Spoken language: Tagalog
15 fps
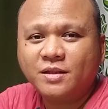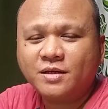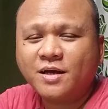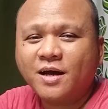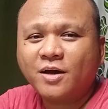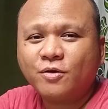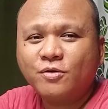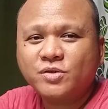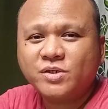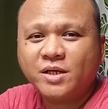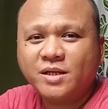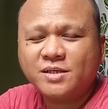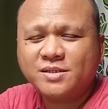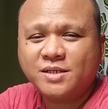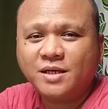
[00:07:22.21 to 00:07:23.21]
nagkakaroon
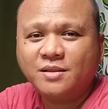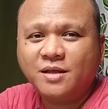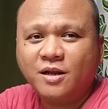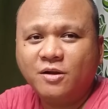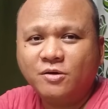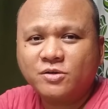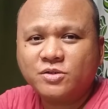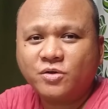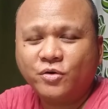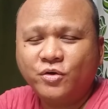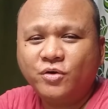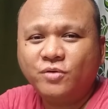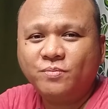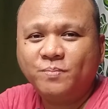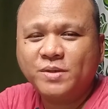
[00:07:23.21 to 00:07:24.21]
siya ng signal loss or
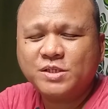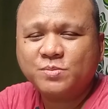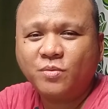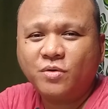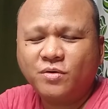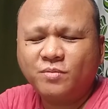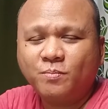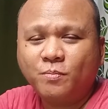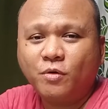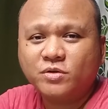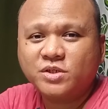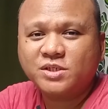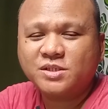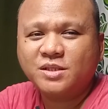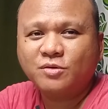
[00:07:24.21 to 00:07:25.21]
yung mismong
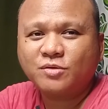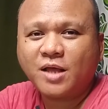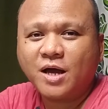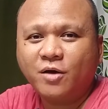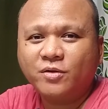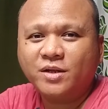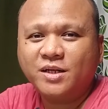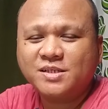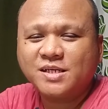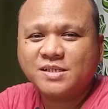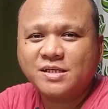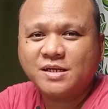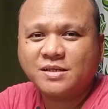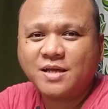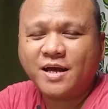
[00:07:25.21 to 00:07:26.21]
boses ng tao na
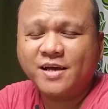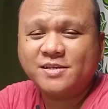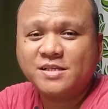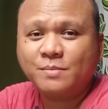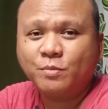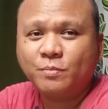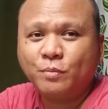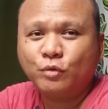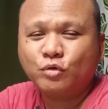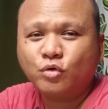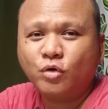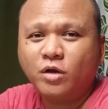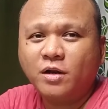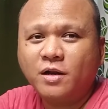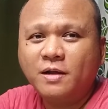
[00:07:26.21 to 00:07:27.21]
nagkasalita is
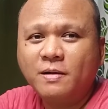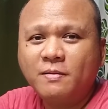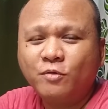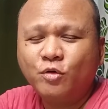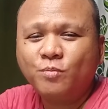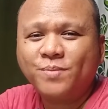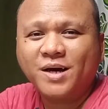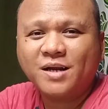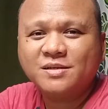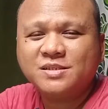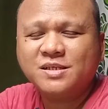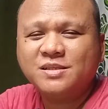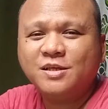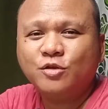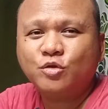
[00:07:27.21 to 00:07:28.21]
napuputol. Yung parang
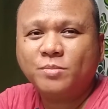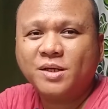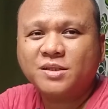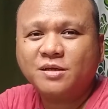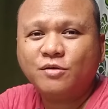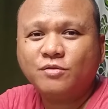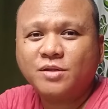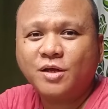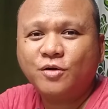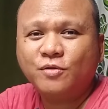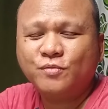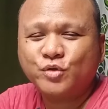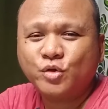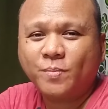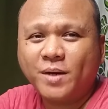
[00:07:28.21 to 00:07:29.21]
siguro
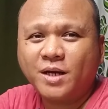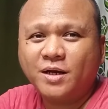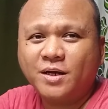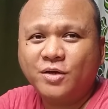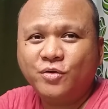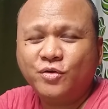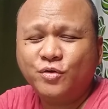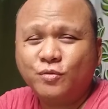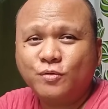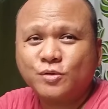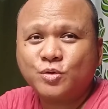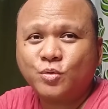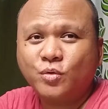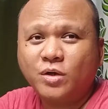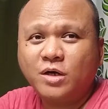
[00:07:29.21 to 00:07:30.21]
tumatalon-talon. So parang ganun yung
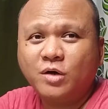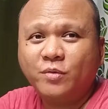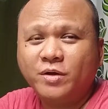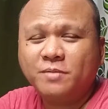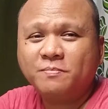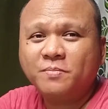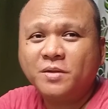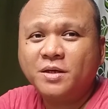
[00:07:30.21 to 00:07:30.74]
gusto kong gawin.